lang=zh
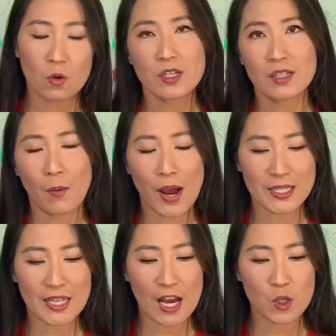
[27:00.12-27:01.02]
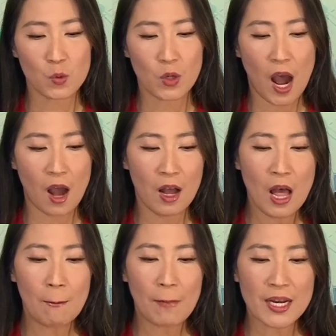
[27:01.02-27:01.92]
事的话下属扛，
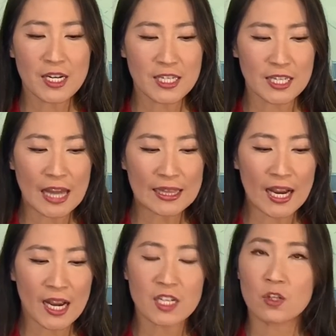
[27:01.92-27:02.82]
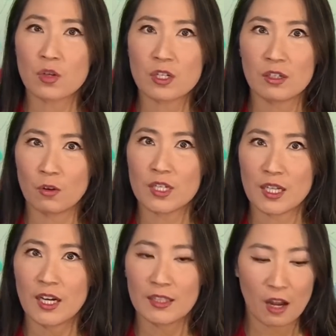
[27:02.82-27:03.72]
瞒着习大大干这种事有几
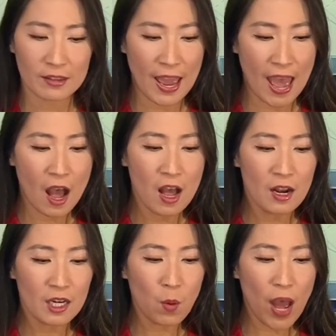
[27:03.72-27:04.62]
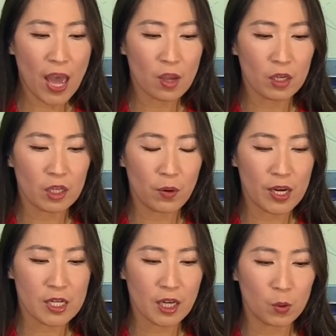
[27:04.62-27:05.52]
颗脑袋呀？”另外还有一
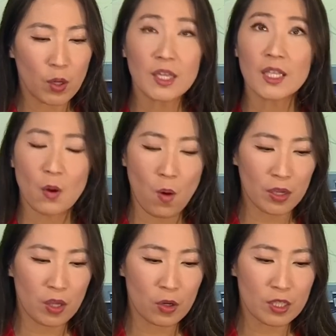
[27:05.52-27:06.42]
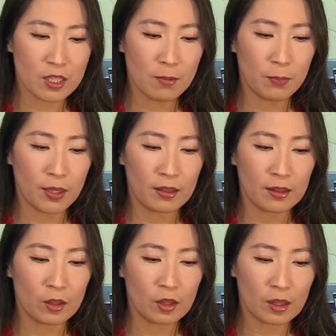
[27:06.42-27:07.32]
位这个推特的网友，习近平。